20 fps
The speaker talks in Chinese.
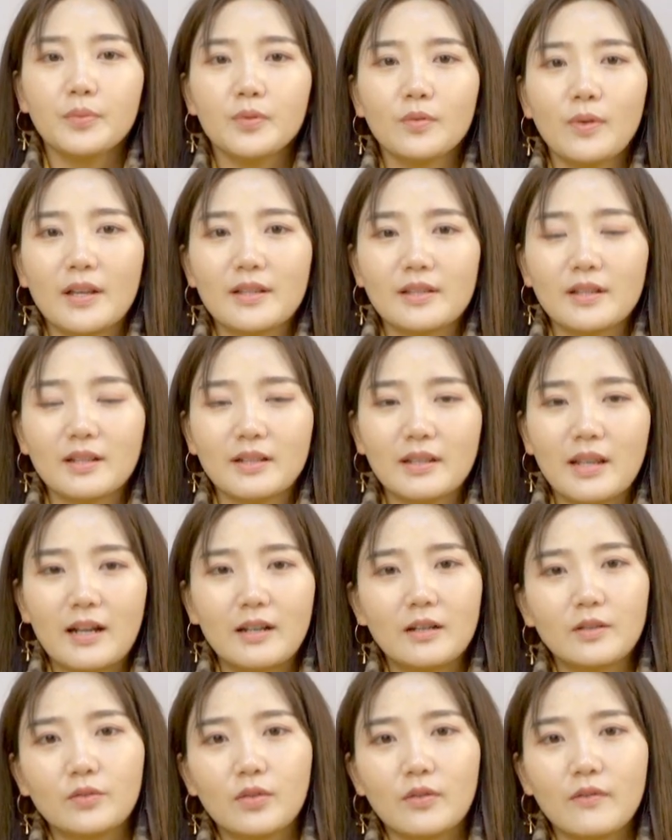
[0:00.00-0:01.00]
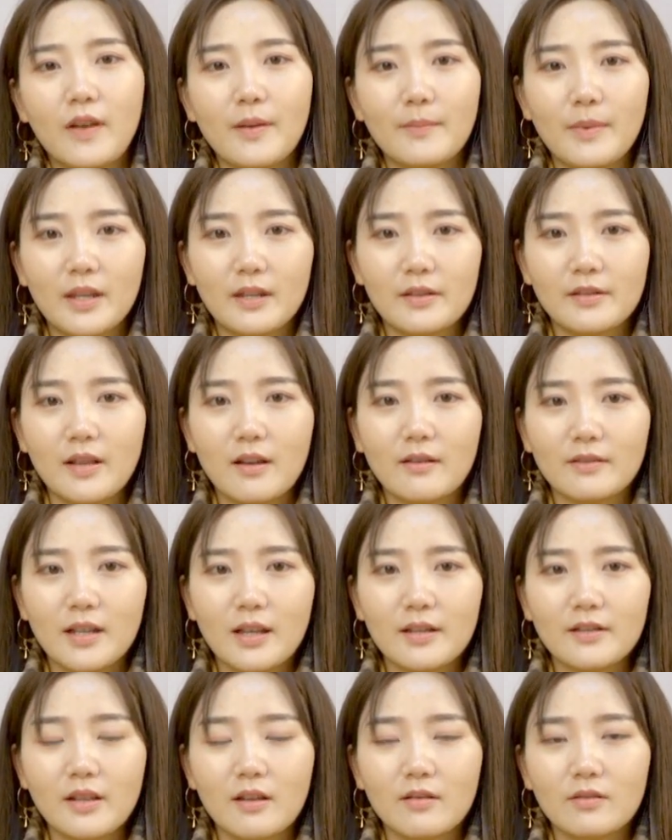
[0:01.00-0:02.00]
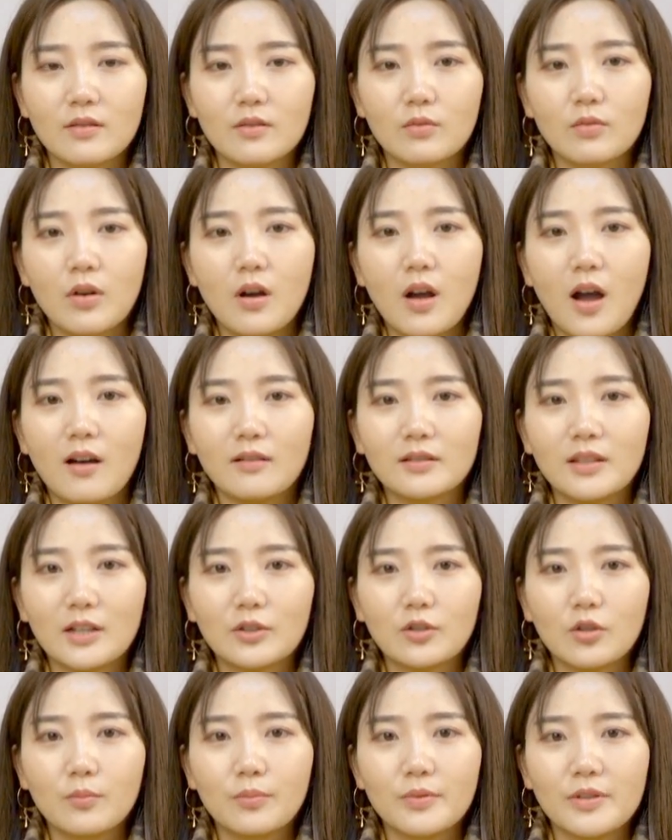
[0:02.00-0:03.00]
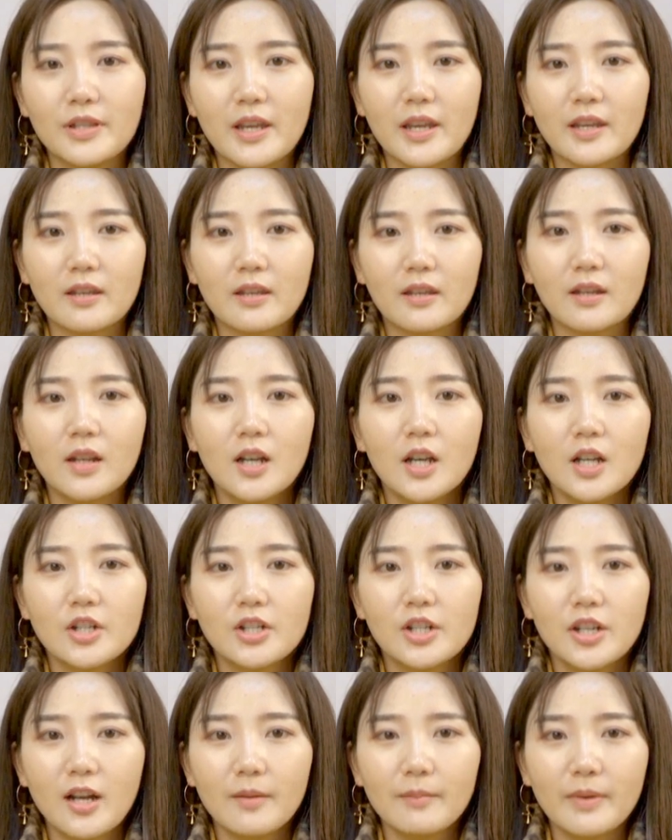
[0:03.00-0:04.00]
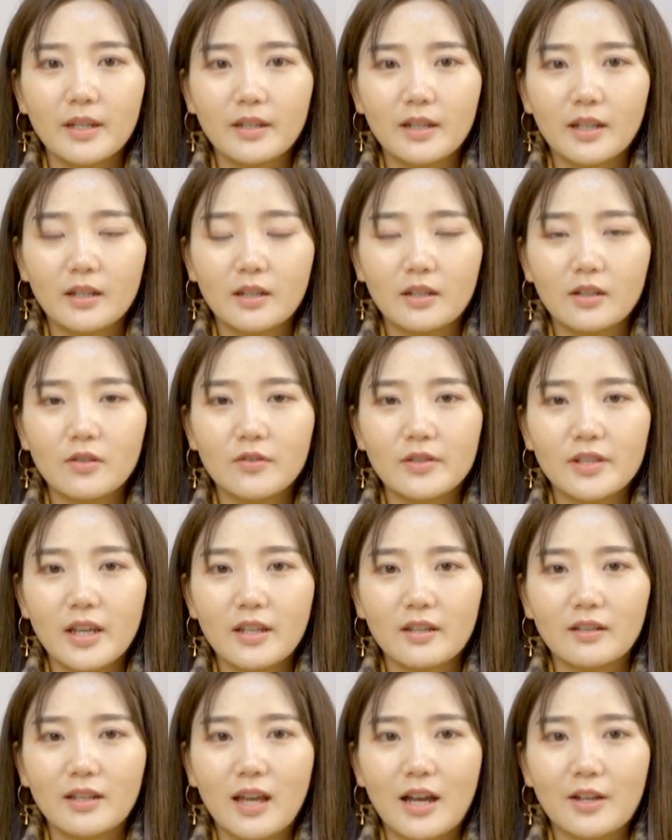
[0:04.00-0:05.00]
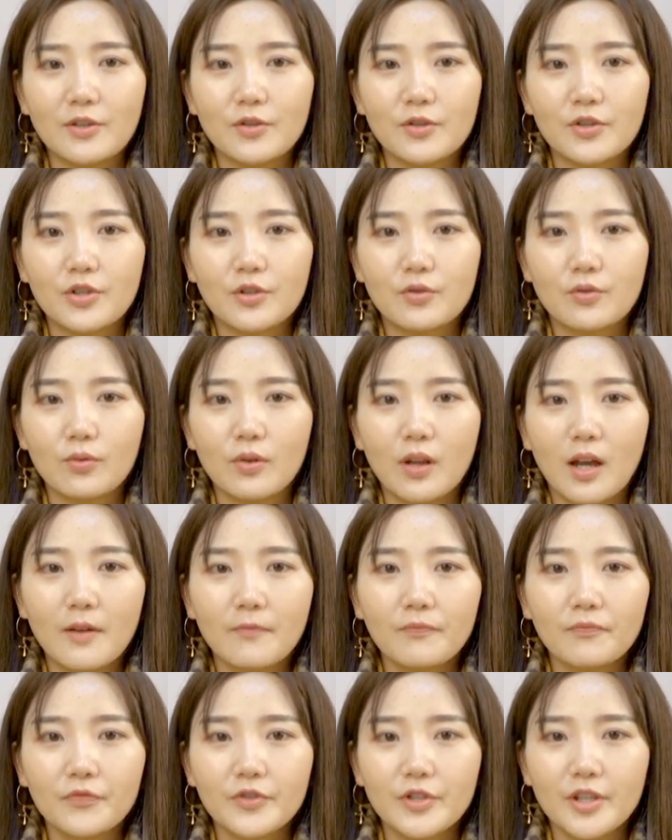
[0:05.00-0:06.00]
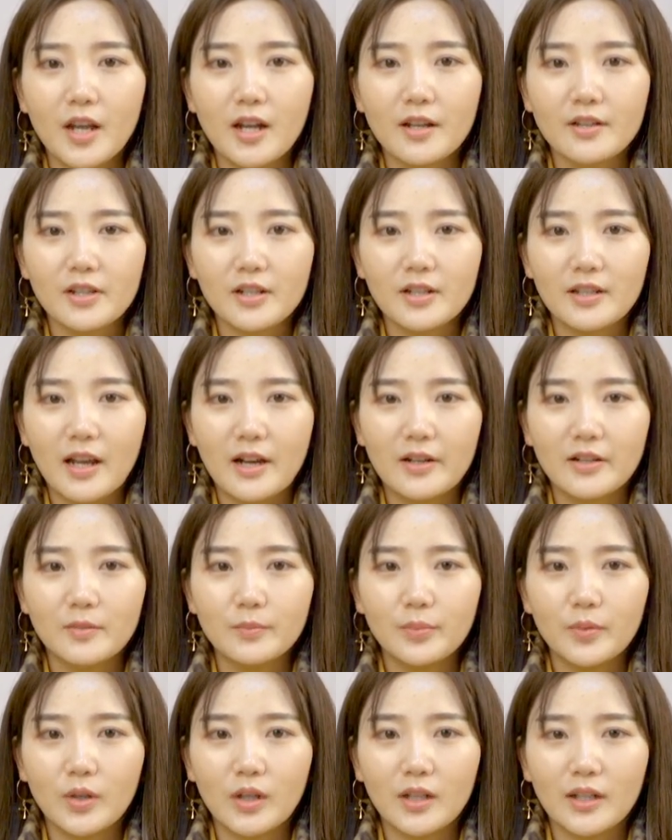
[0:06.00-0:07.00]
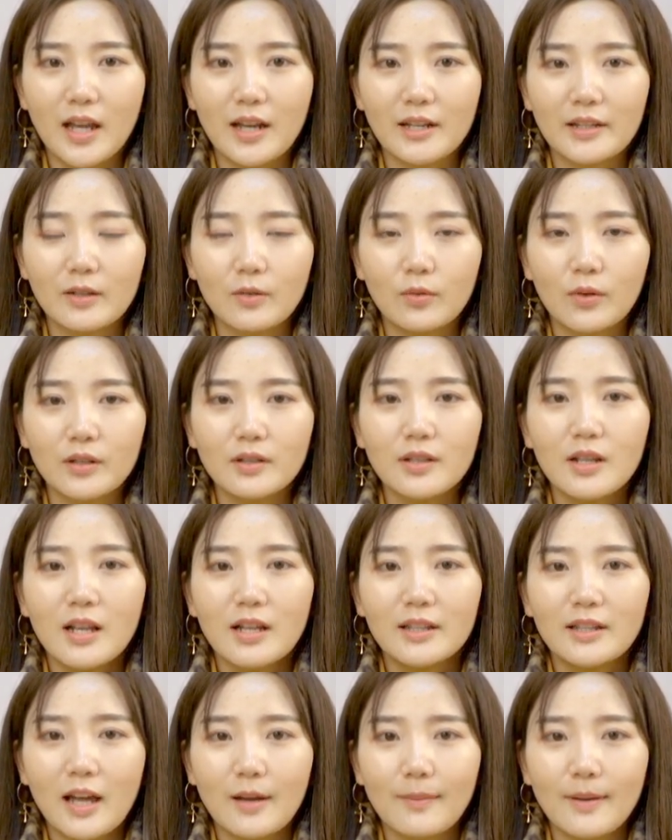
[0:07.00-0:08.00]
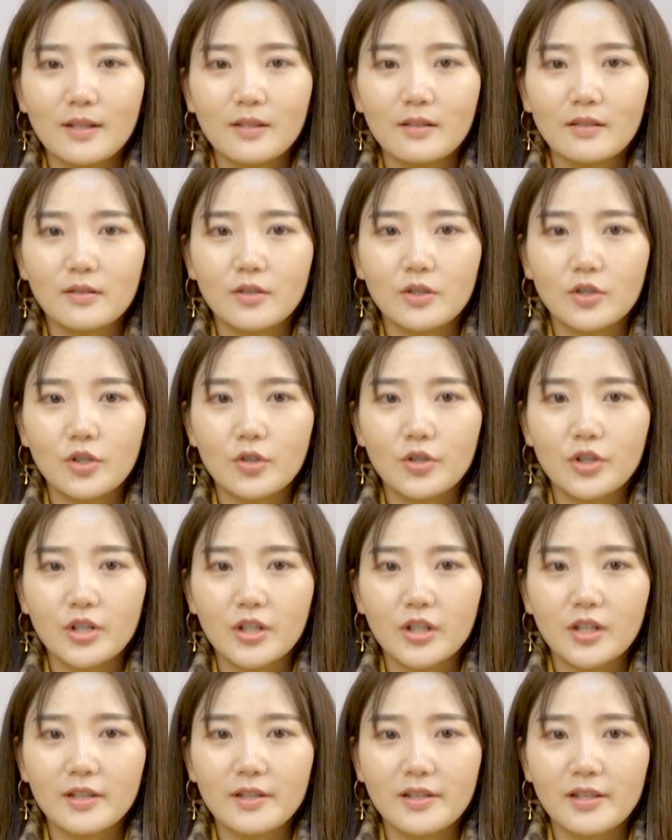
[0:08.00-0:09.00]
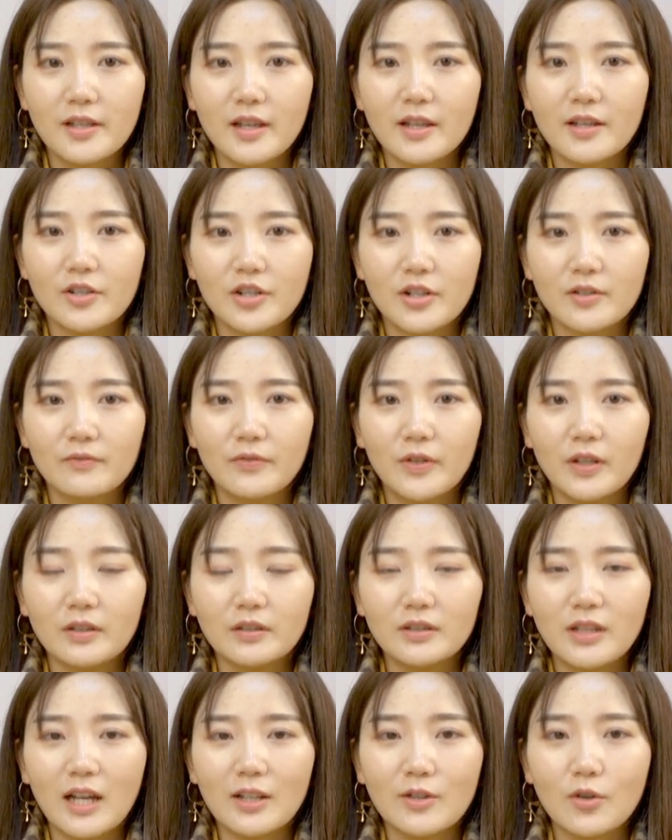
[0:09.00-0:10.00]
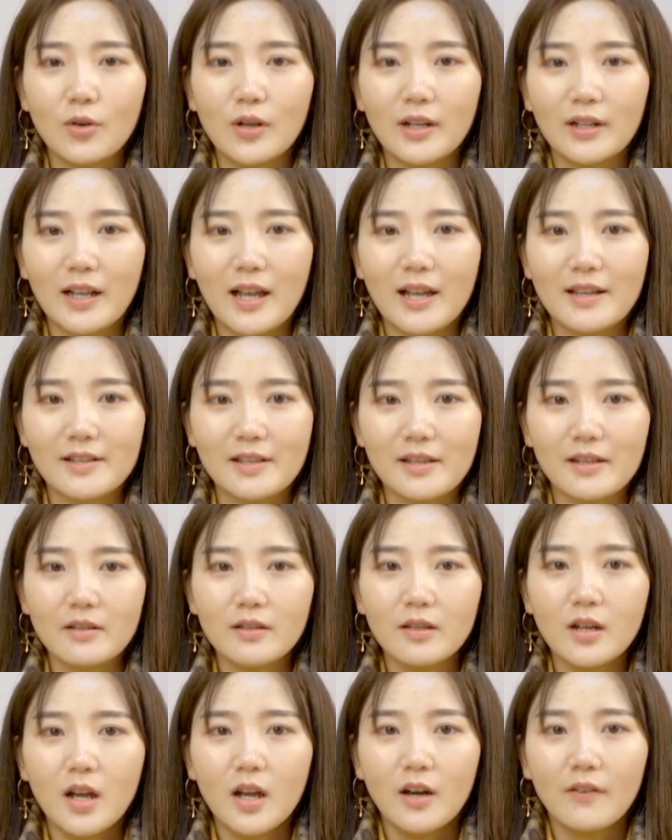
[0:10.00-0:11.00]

不管这个男人对外面的小三小四多好，他都不介意，只要每天能够见到他就知足了。只要这个男人不和他离婚，哪怕自己就是一个妾的身份，他都很开心。